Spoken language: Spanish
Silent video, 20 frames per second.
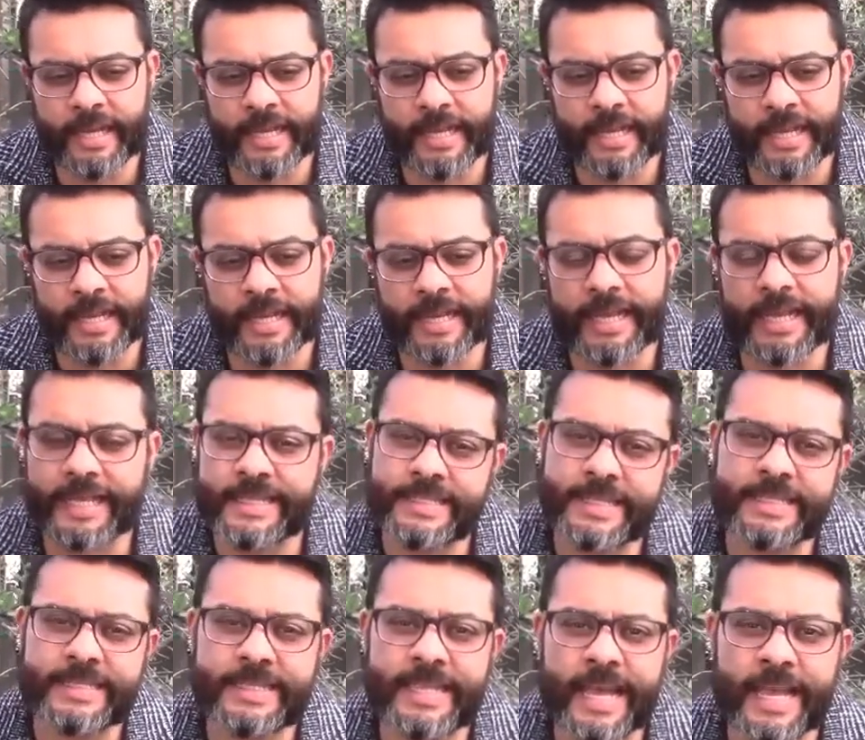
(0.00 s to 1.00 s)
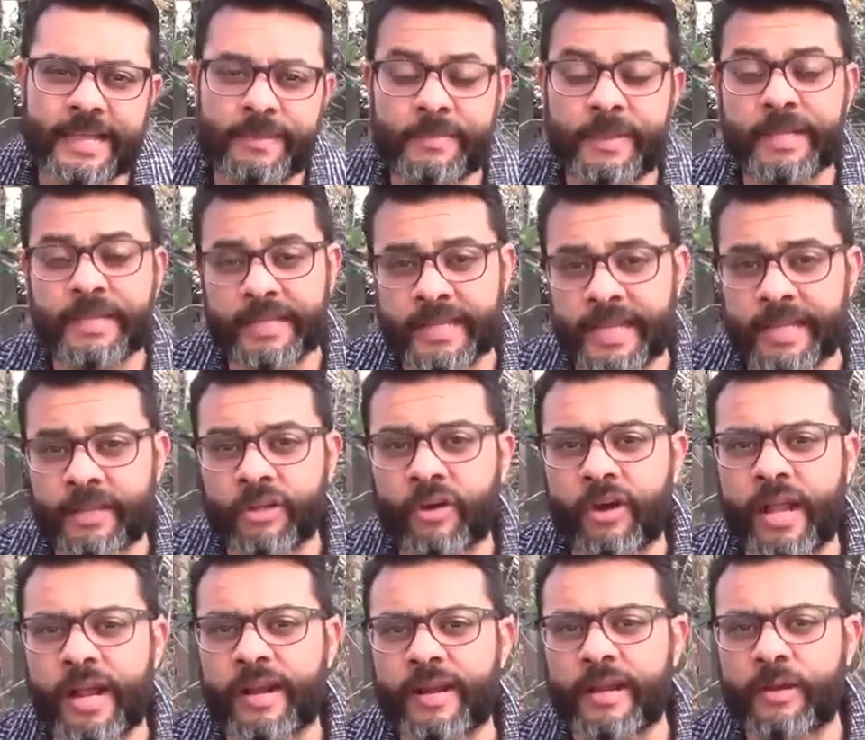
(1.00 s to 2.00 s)
en qué se está
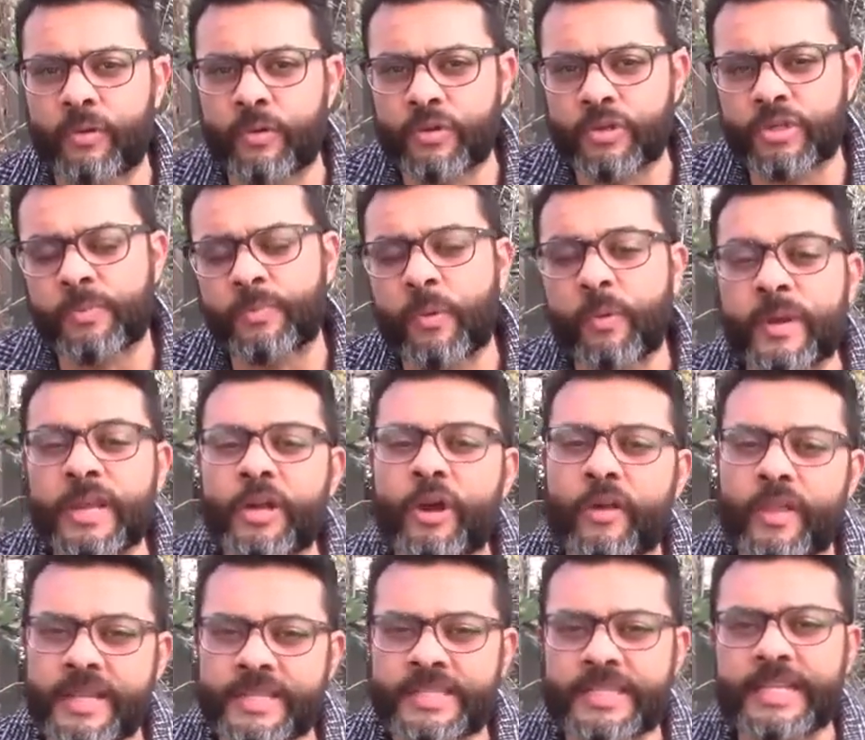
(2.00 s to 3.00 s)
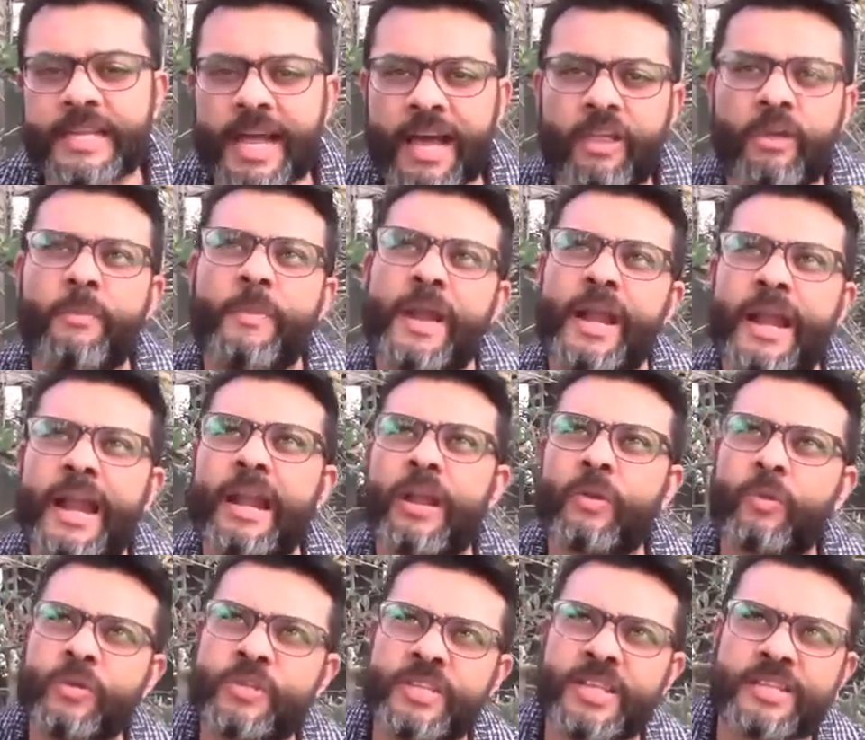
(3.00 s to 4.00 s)
invirtiendo el recurso público destinado para las
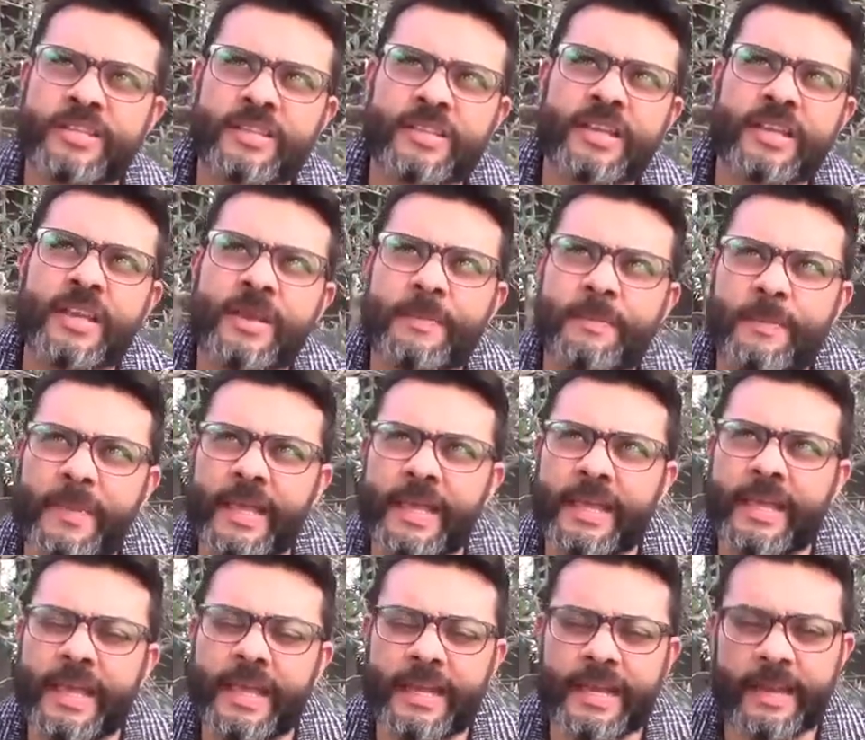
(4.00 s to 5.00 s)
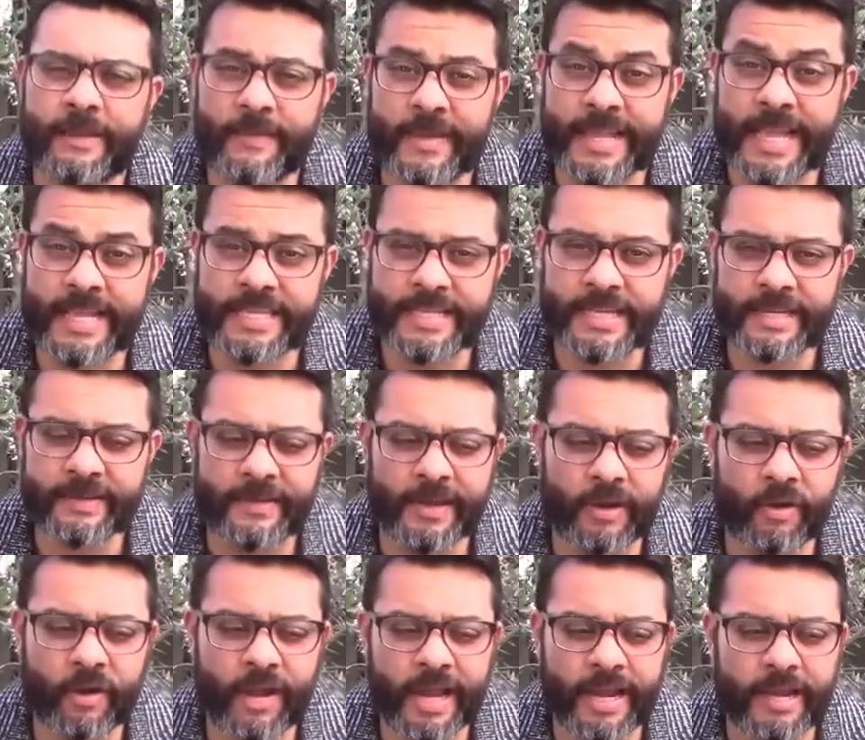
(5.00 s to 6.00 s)
luchas eh, en el VIH a
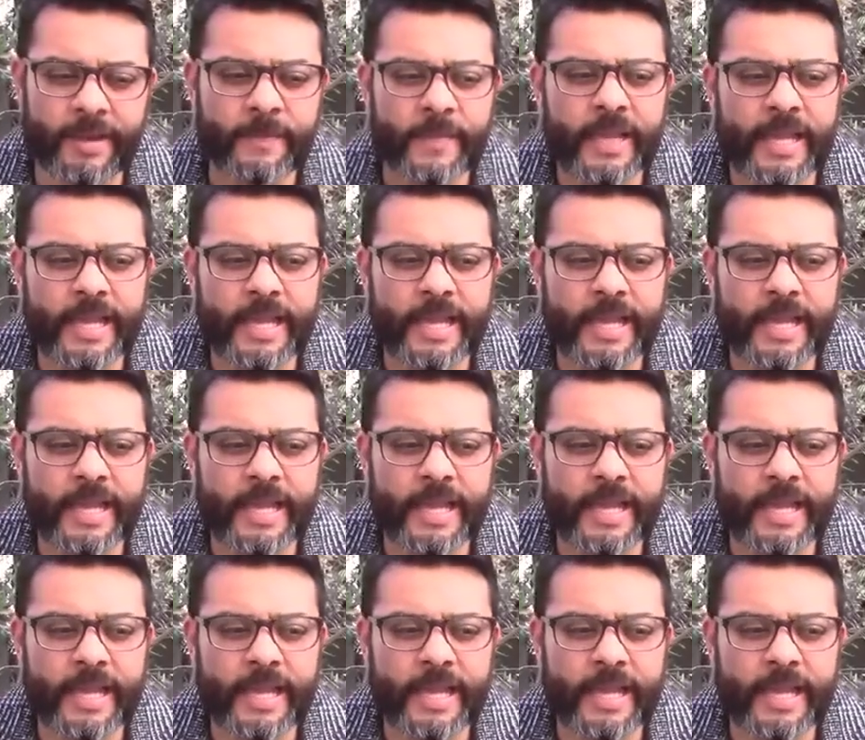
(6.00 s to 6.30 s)
nivel local.